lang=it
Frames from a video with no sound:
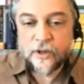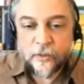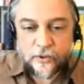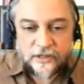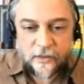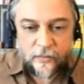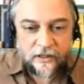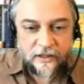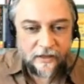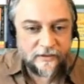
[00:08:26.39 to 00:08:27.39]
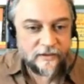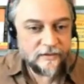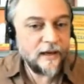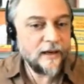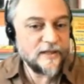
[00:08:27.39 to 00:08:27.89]
una possibilità di
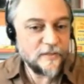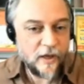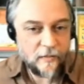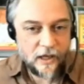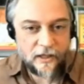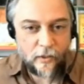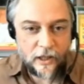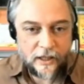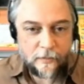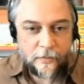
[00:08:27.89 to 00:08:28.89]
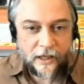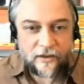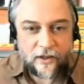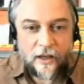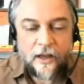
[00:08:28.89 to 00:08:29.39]
andare a risparmiare da qualche
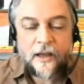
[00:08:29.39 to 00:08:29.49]
parte,